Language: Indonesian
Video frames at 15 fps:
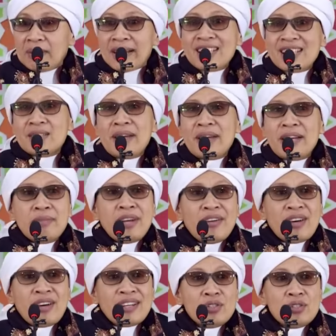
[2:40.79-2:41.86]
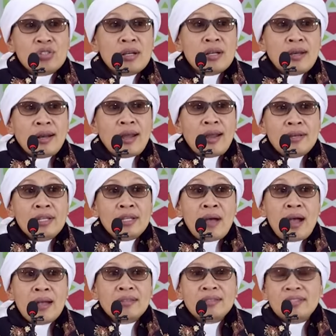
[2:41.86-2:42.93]
Maka sebaik-baik waris segera
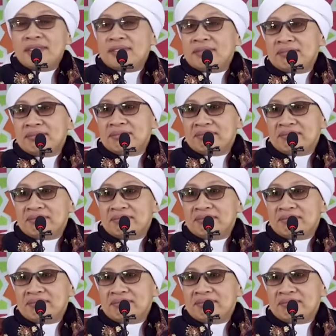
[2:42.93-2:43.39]
dibagi.